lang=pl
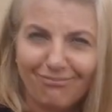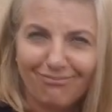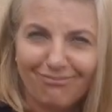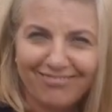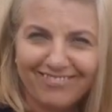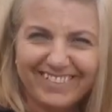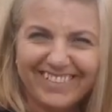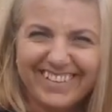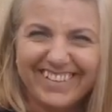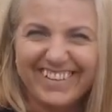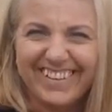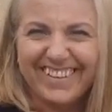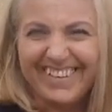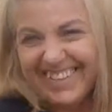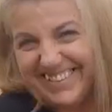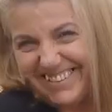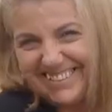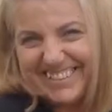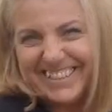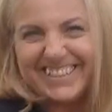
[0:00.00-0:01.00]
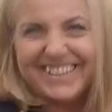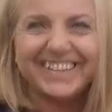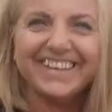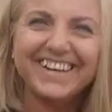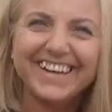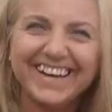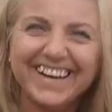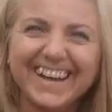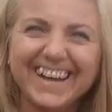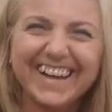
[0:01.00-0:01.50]
wszystkiego najlepszego. Dzięki.
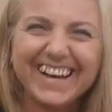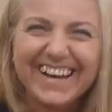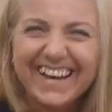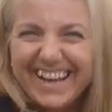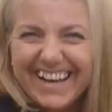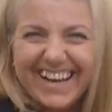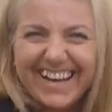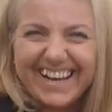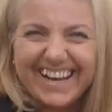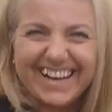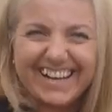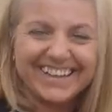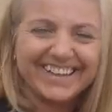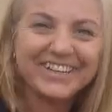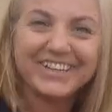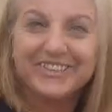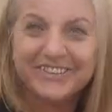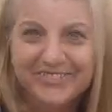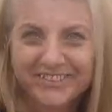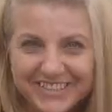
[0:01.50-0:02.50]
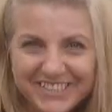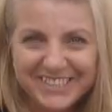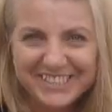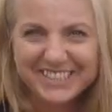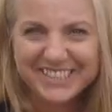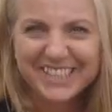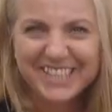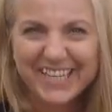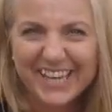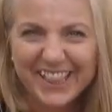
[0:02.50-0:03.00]
Nie, nie,
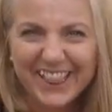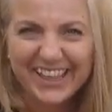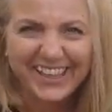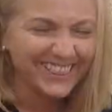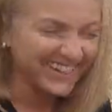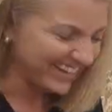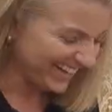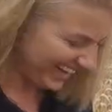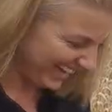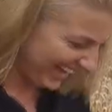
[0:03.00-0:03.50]
nawet, nie, nawet